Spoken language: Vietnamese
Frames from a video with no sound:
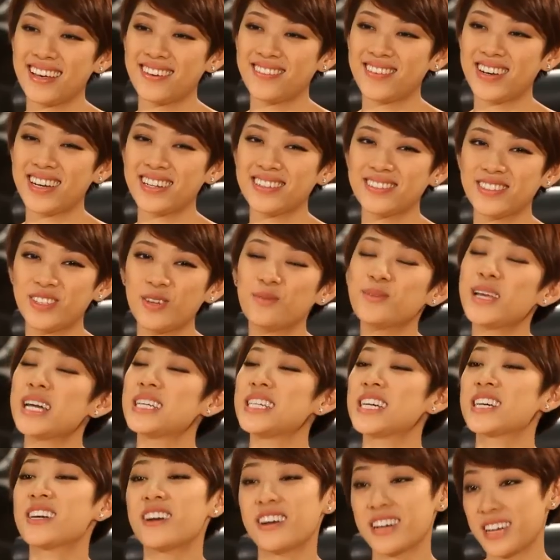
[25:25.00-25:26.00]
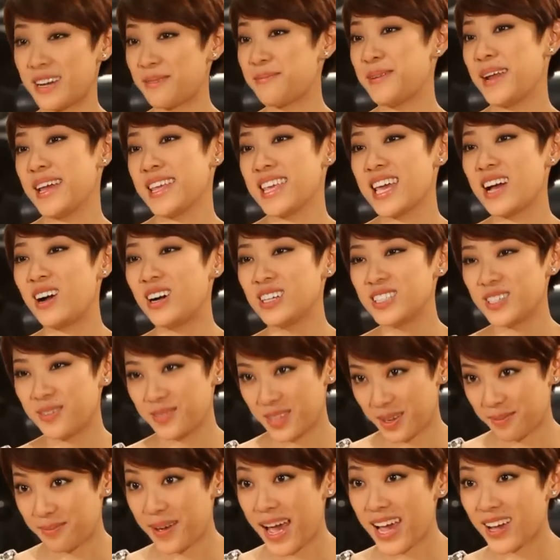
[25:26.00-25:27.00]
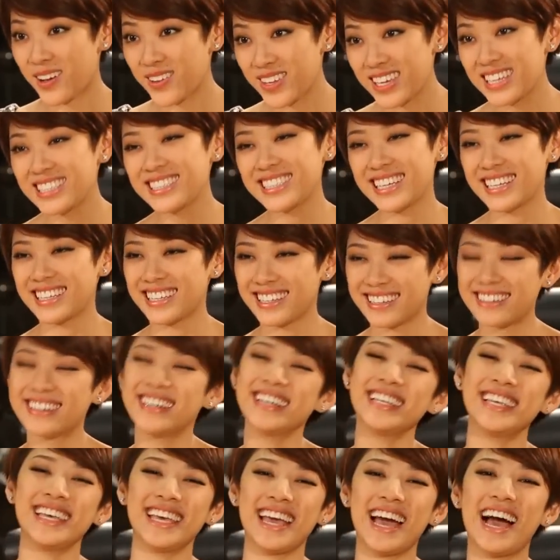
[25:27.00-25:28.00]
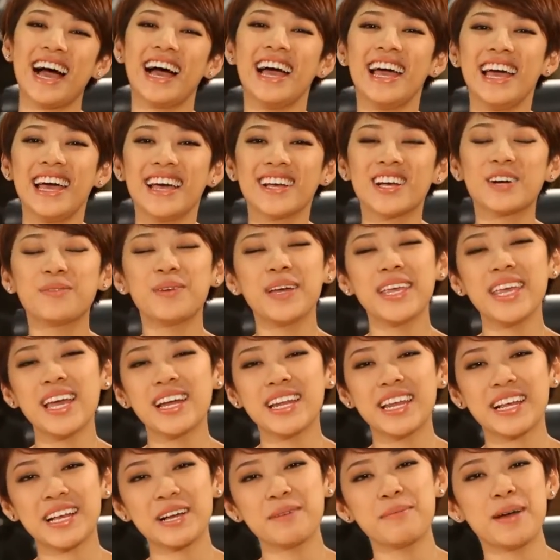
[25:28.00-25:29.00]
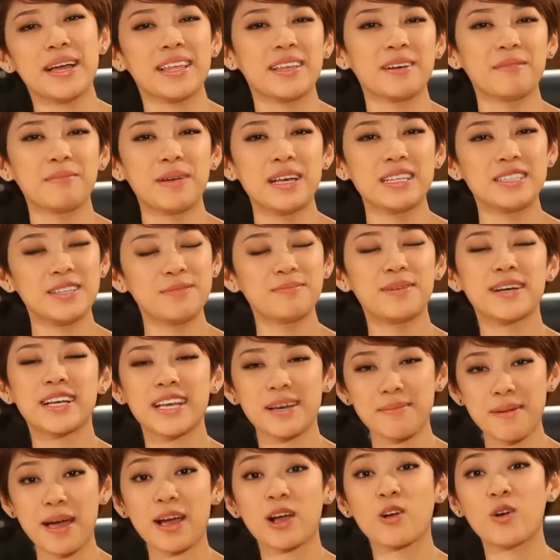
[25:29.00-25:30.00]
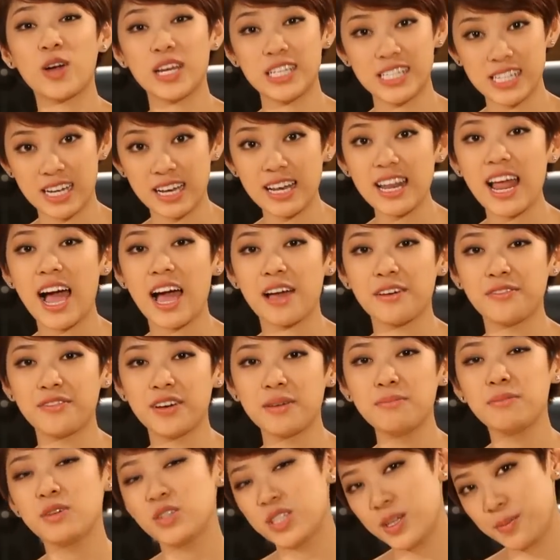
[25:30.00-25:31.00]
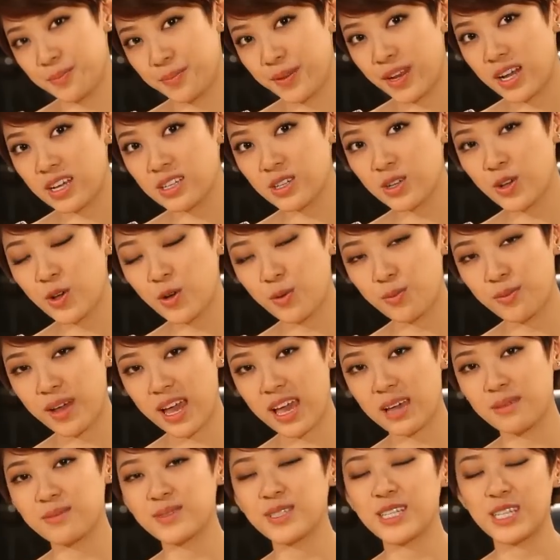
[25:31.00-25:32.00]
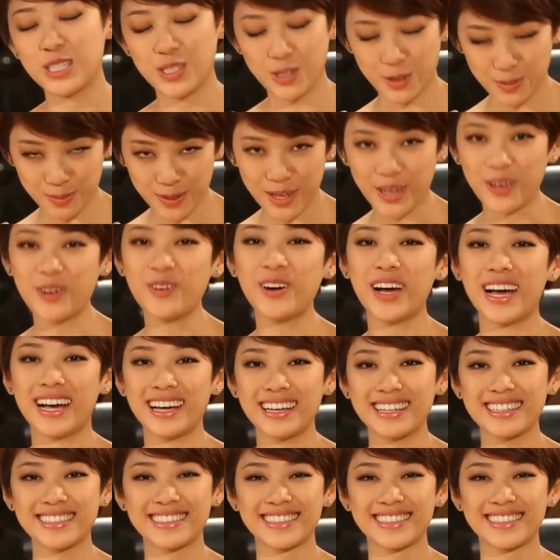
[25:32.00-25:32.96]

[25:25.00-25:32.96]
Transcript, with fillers: vâng chúng ta sẽ còn gặp lại nhau ở trong tập 2 của chương trình nữa chị ạ à. còn bây giờ thì các bạn thân mến xin mời các bạn quay trở lại với music plus cùng mc trung hiếu ạ